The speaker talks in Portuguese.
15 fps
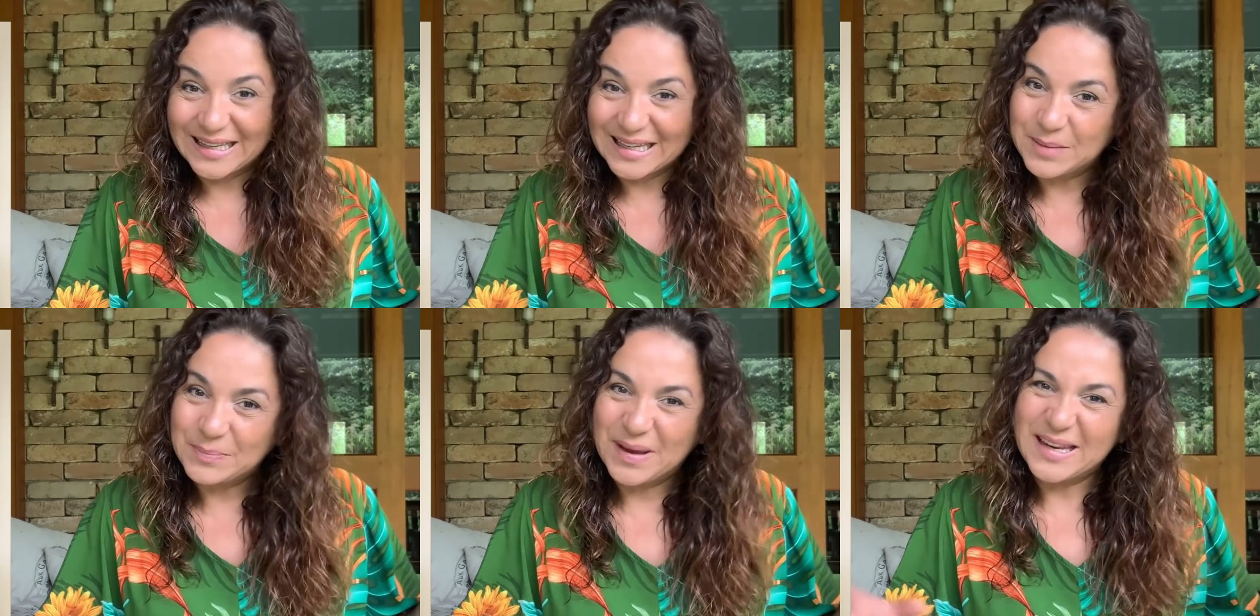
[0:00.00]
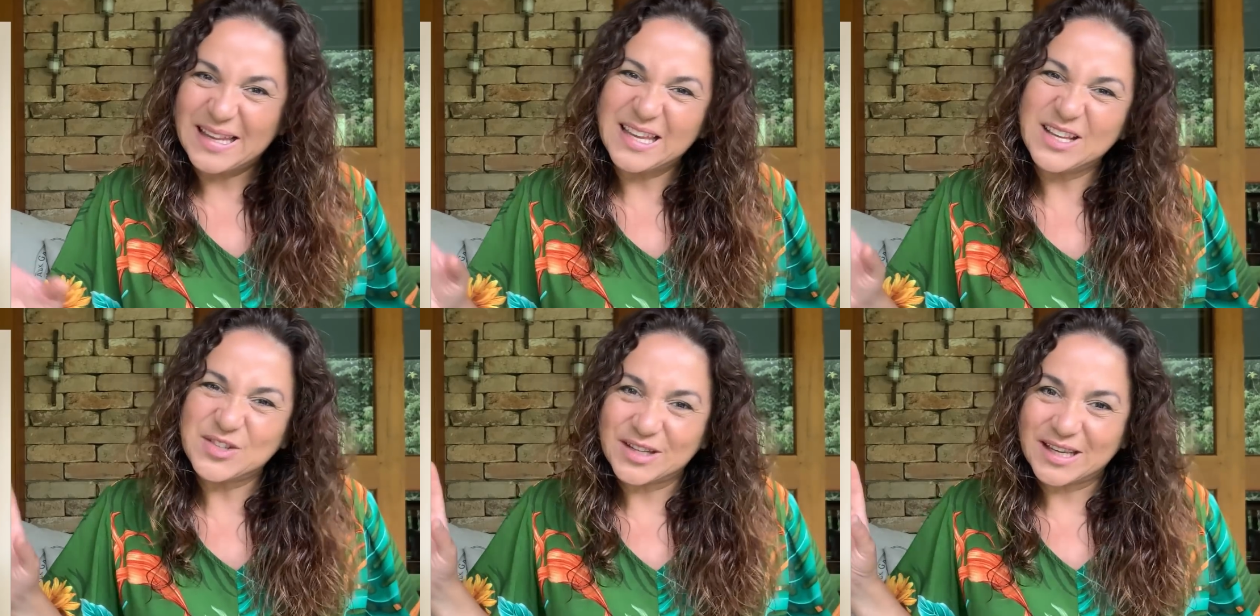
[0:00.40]
lá na
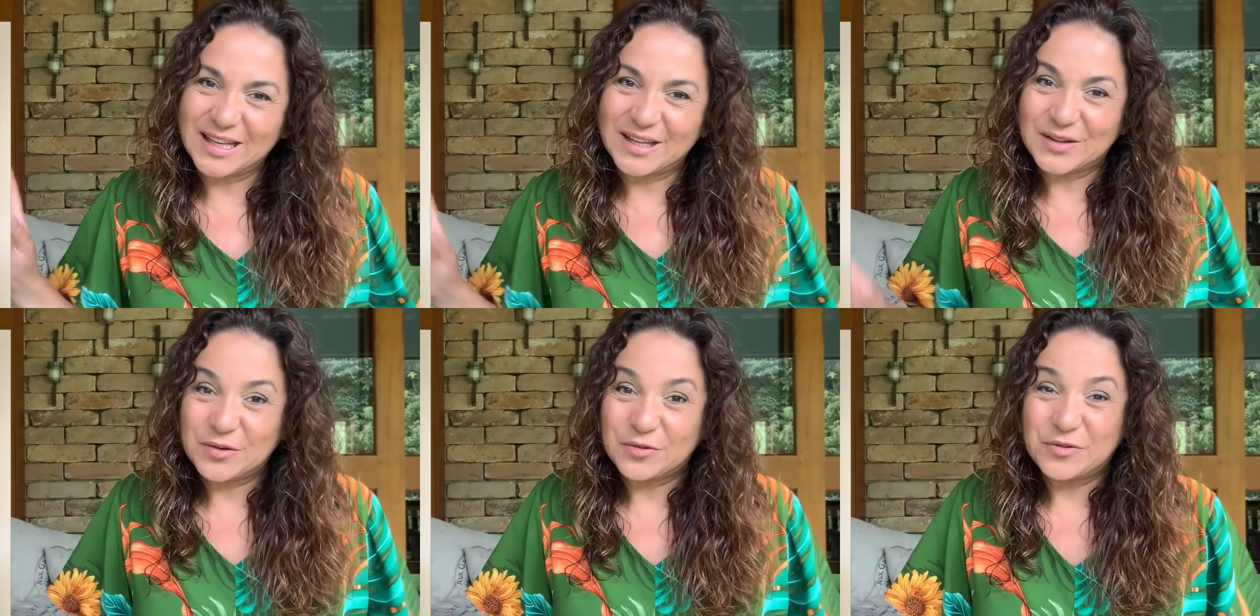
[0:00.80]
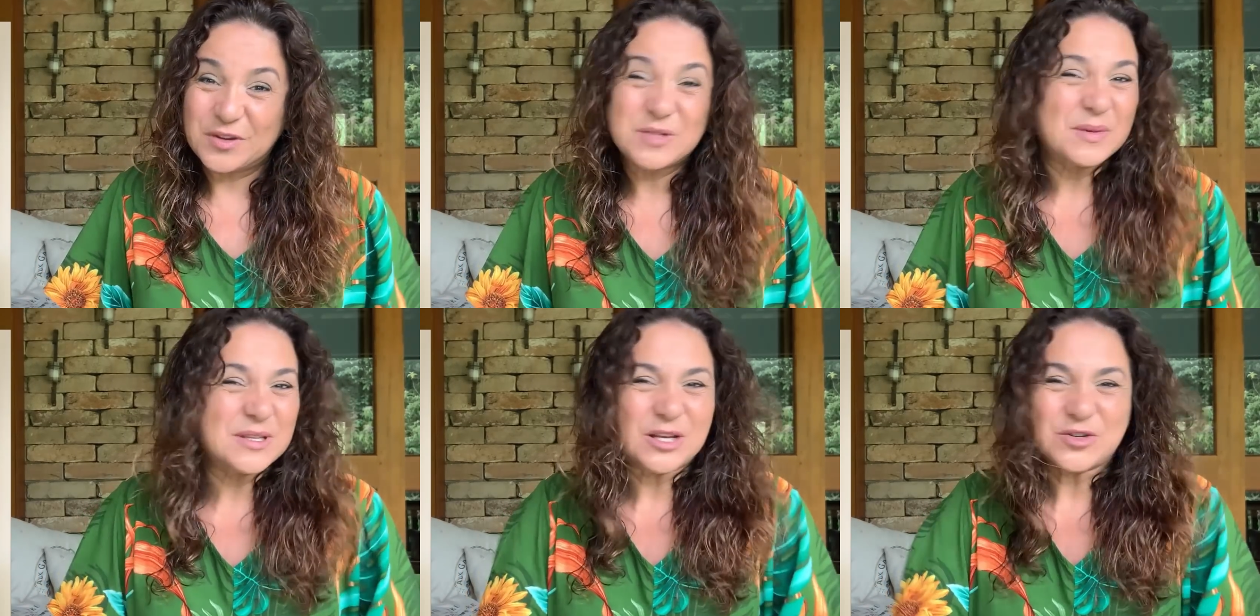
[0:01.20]
parede, aquela que eu
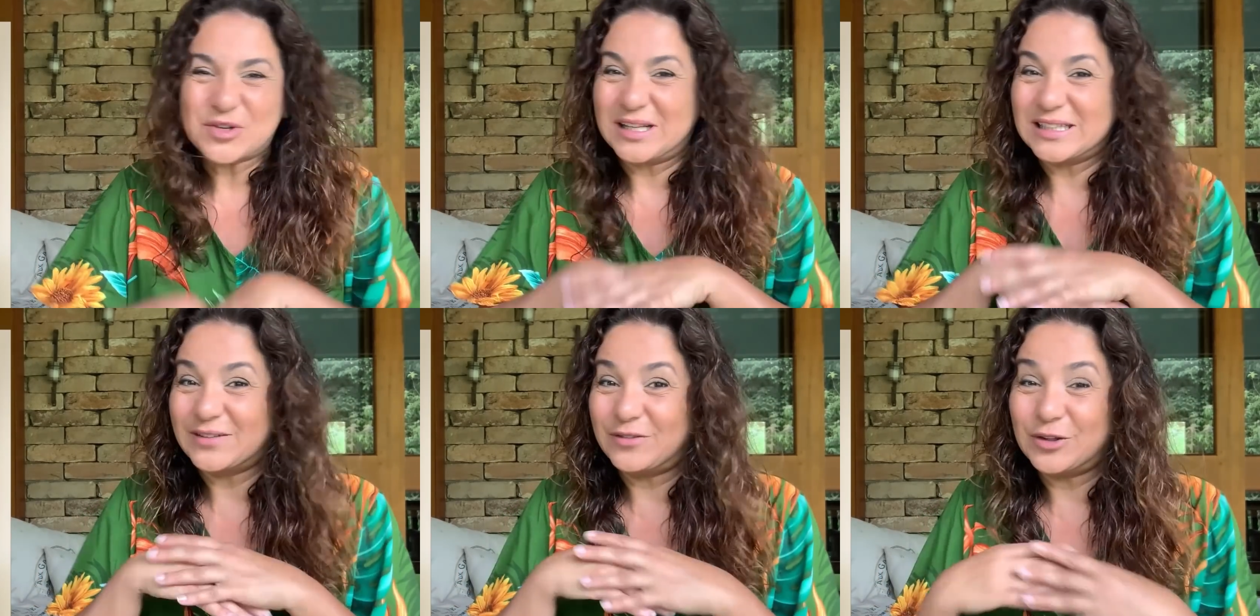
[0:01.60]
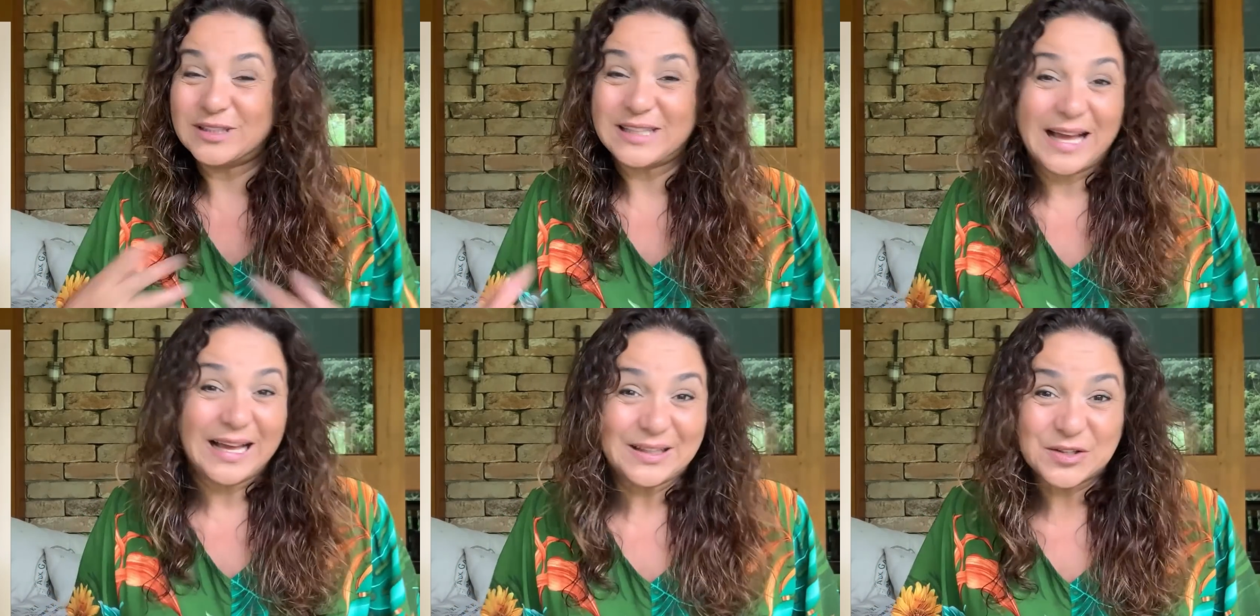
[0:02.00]
fiz, mas acho que ela tava
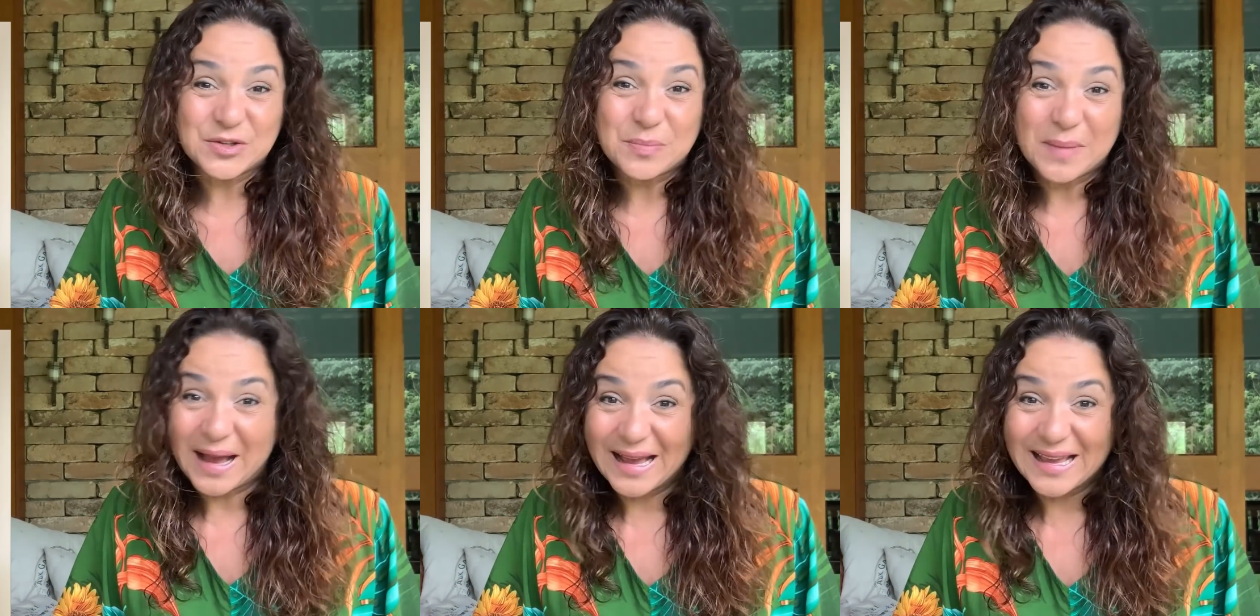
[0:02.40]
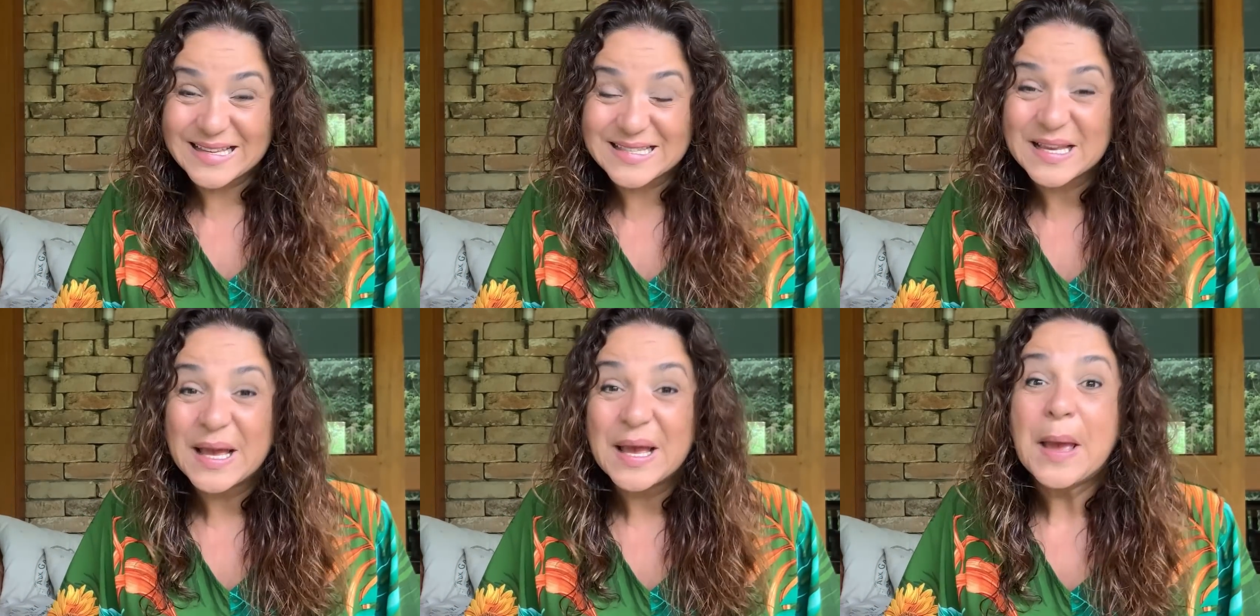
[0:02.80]
lotada demais.